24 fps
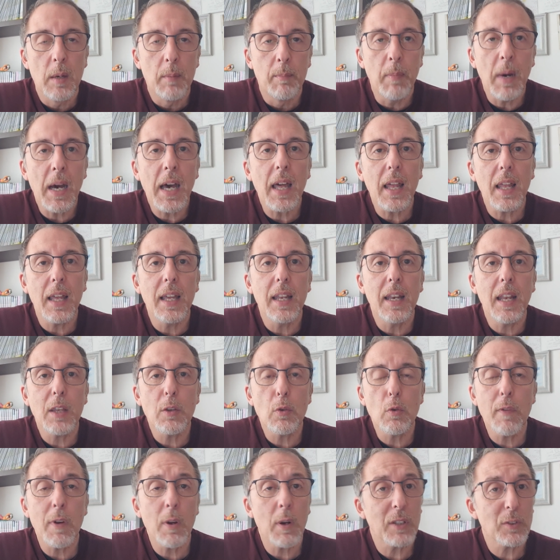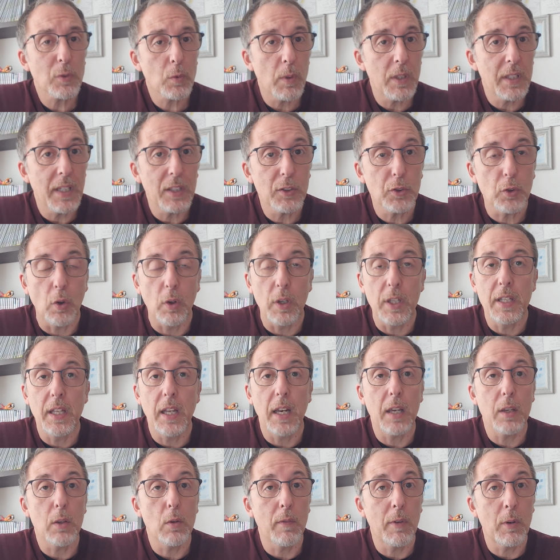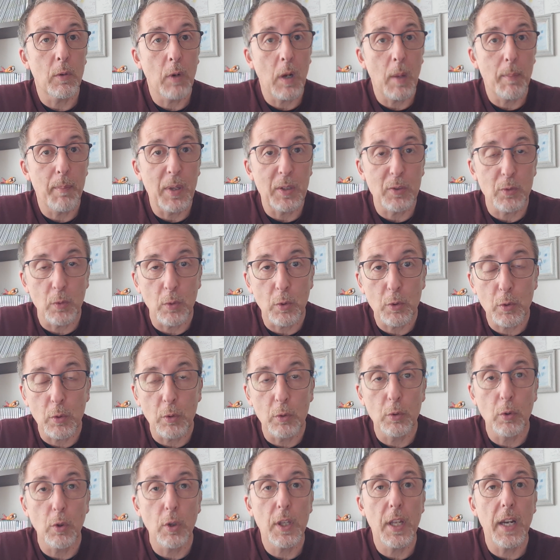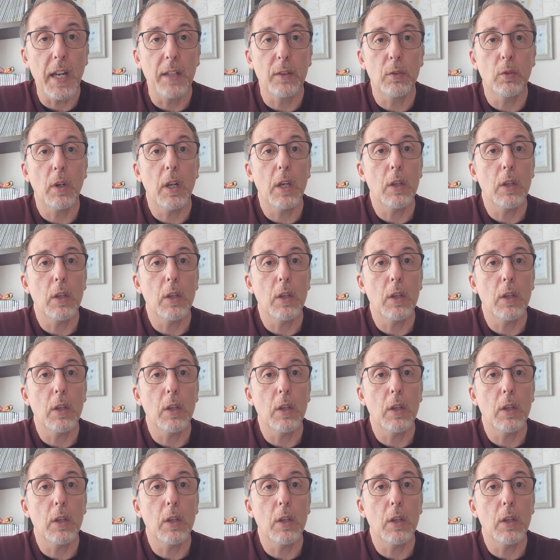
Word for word: Ma eh, la Juve è una squadra solida, la Juve non ha perso uno scontro diretto,